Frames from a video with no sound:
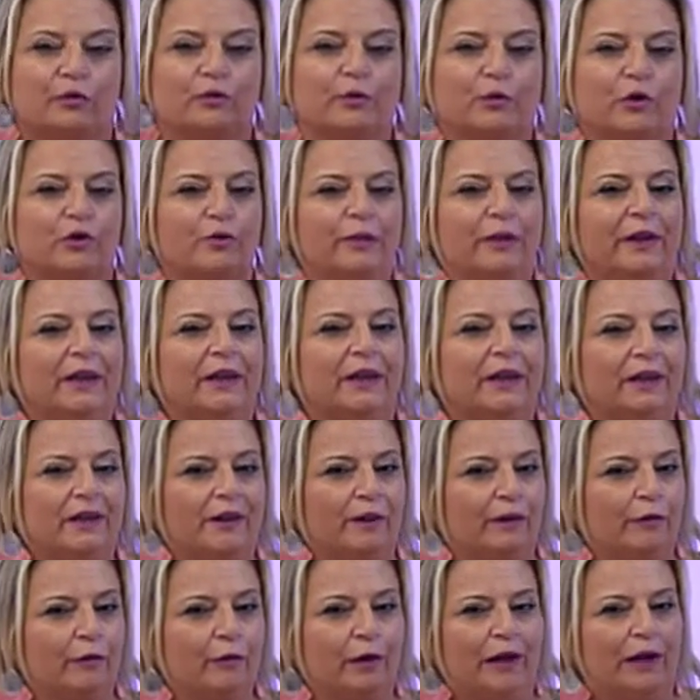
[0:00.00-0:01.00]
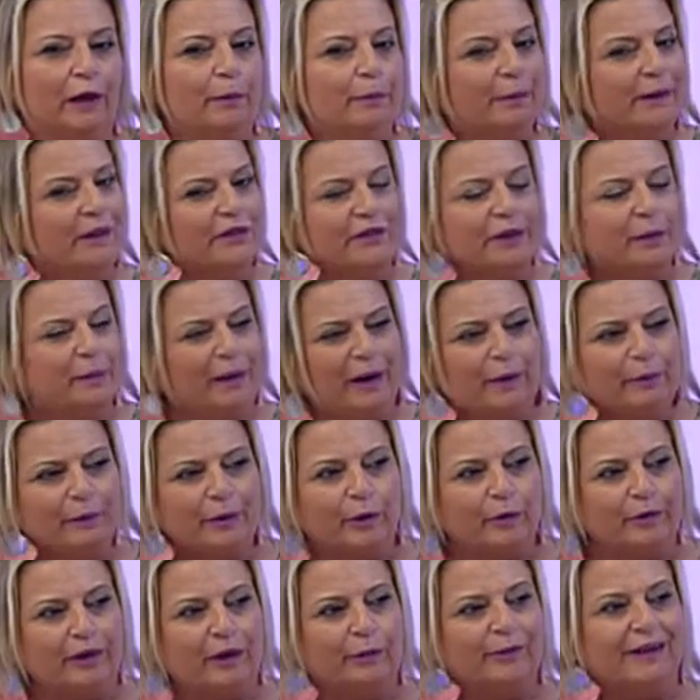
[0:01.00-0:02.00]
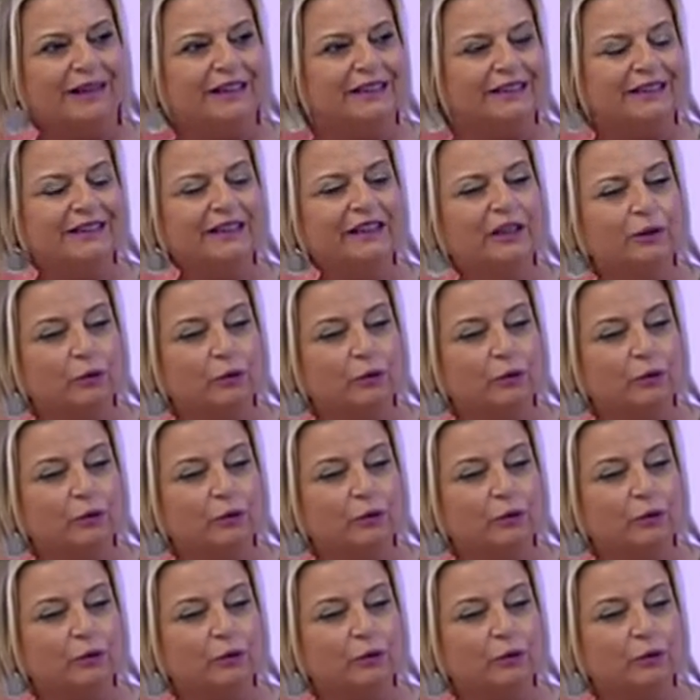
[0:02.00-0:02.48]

Pues mira, eh, el principal problema que tienen